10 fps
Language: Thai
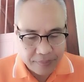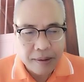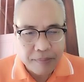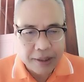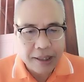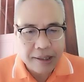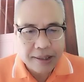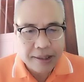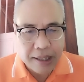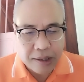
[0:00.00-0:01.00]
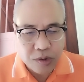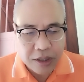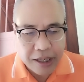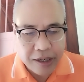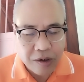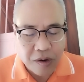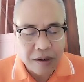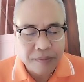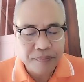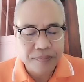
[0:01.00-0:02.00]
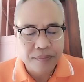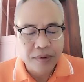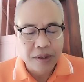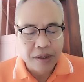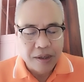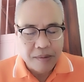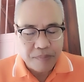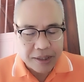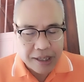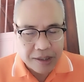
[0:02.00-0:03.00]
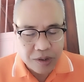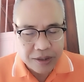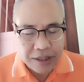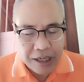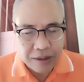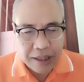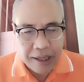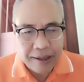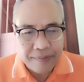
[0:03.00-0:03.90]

มติเสียงส่วนใหญ่ของประชาชนชาวไทย